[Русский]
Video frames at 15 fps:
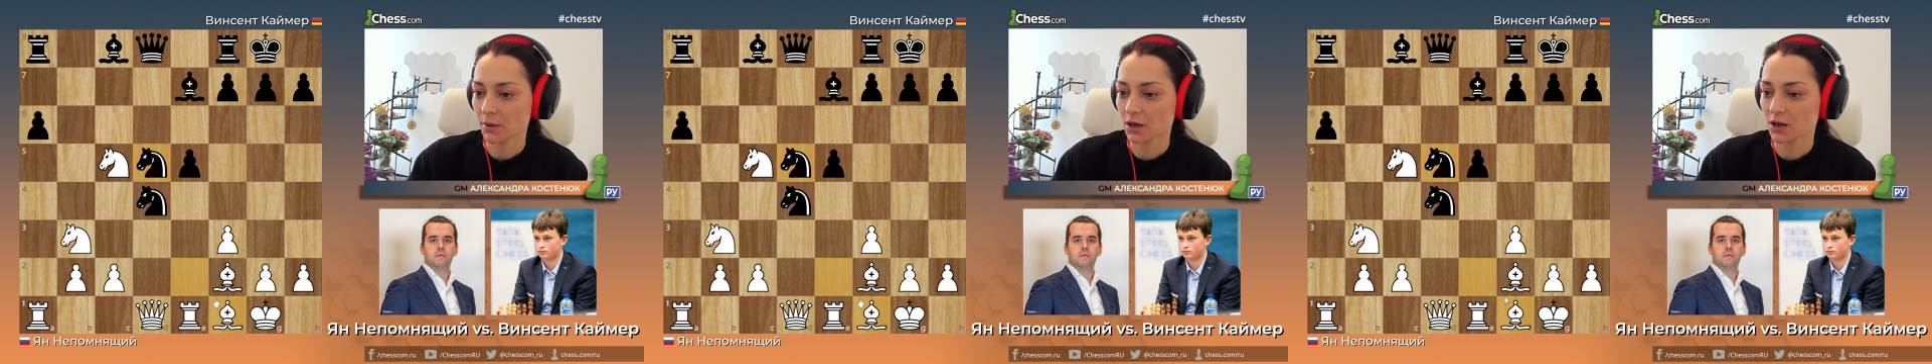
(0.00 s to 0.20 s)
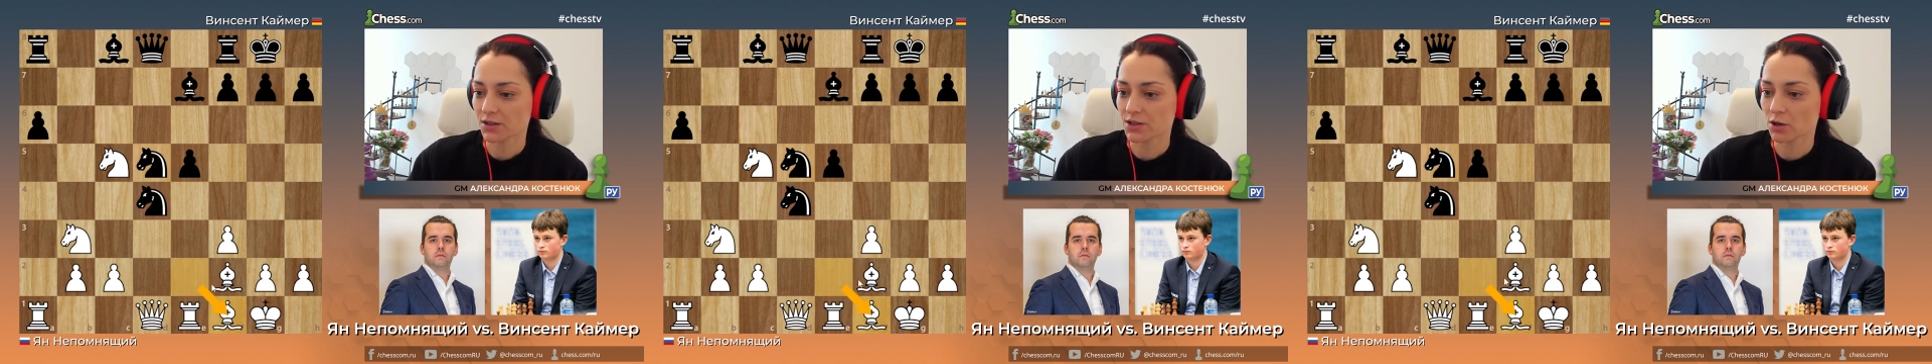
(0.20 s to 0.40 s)

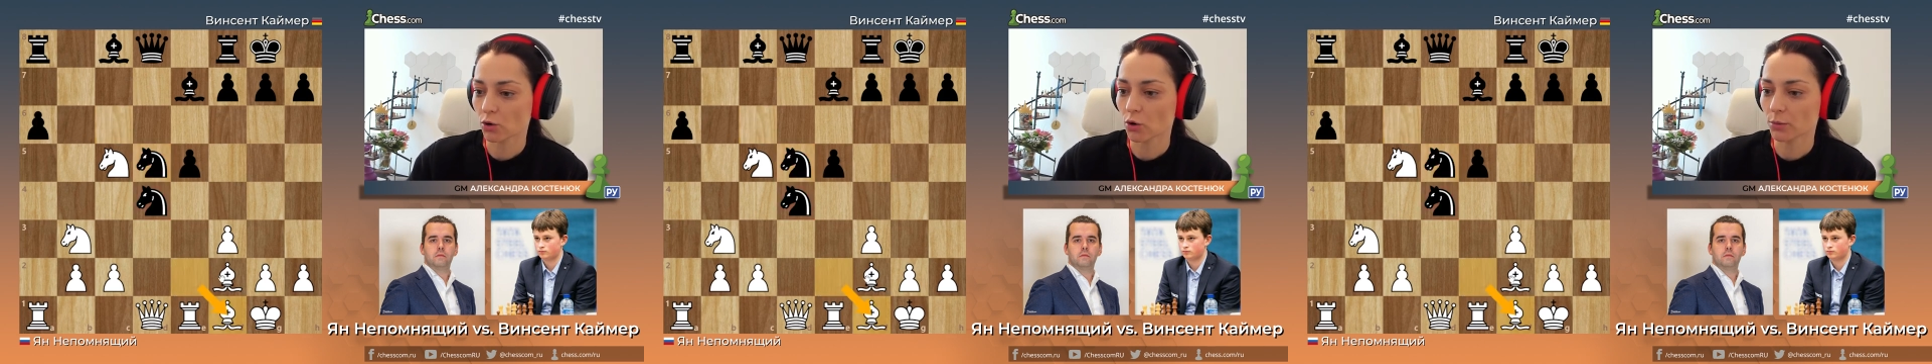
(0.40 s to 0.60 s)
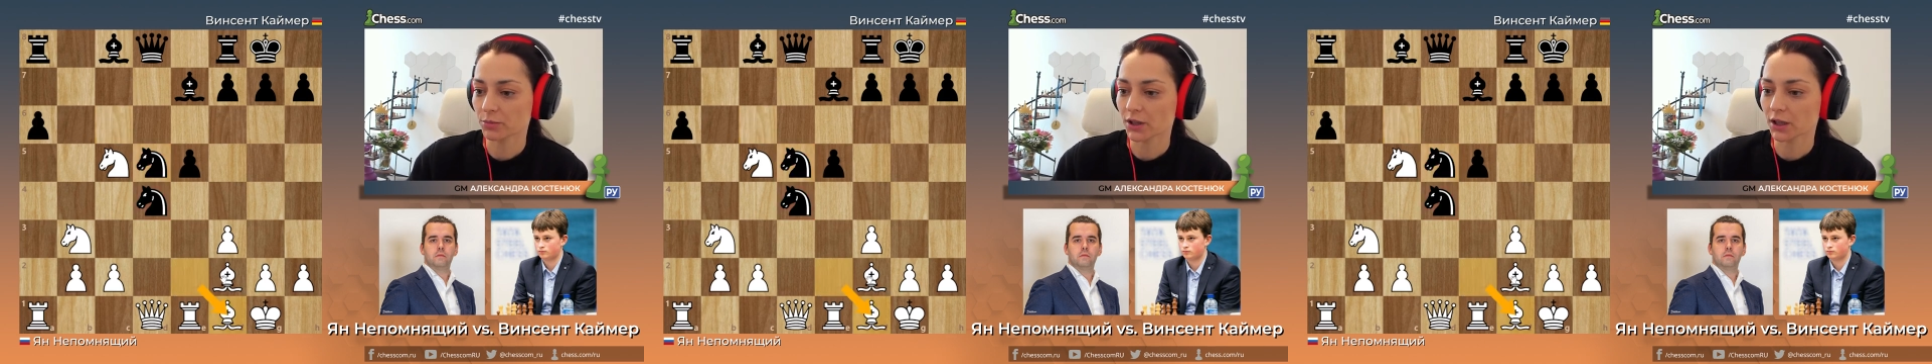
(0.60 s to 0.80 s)
пока
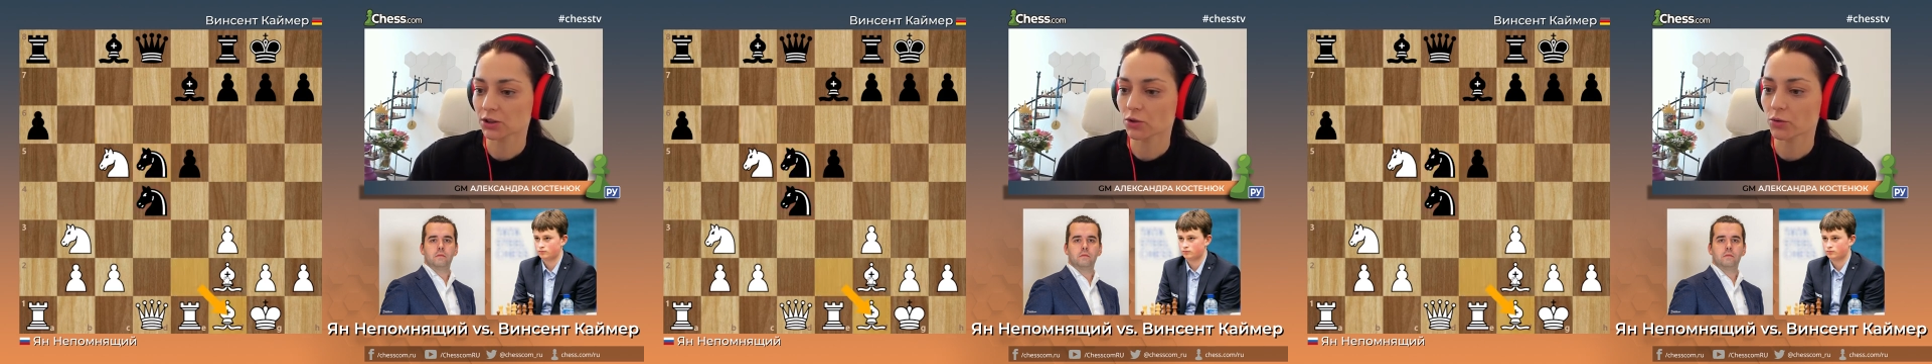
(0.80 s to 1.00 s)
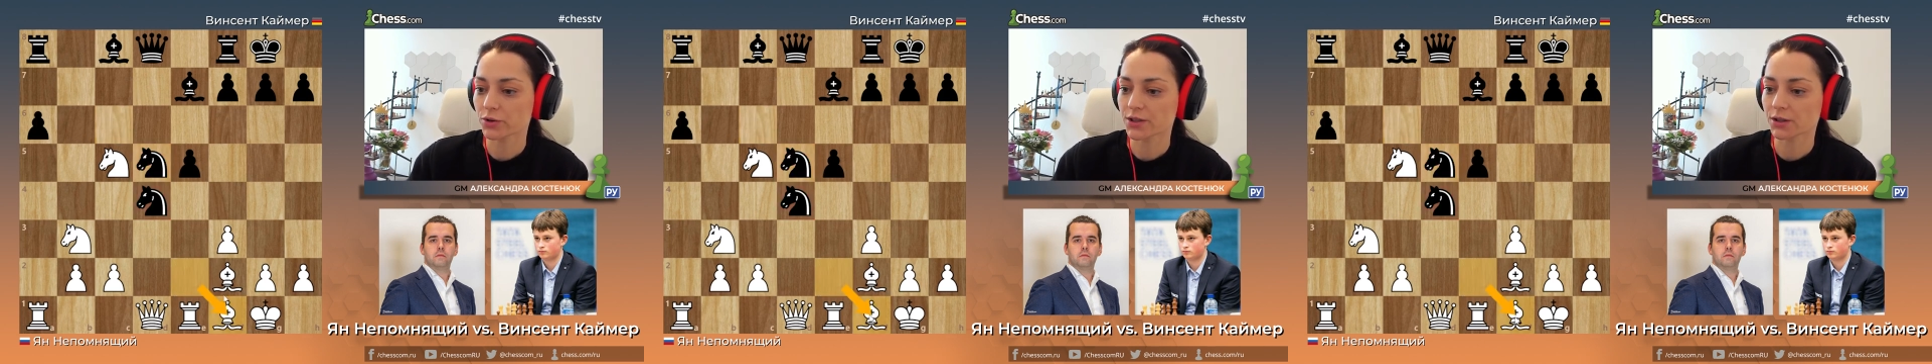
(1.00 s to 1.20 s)
скромно
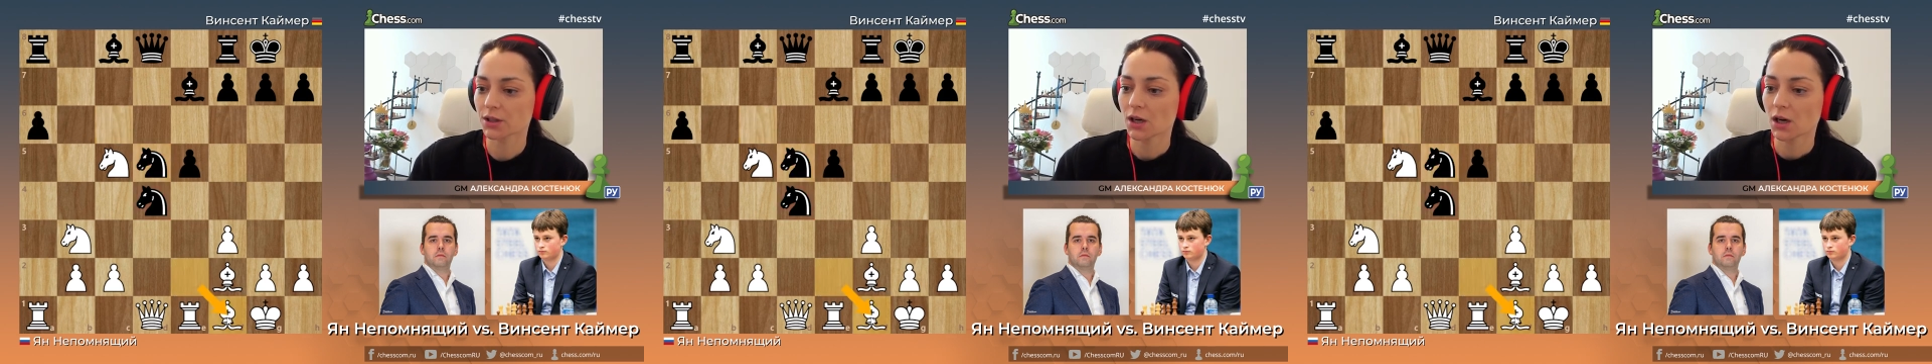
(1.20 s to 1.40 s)
отходят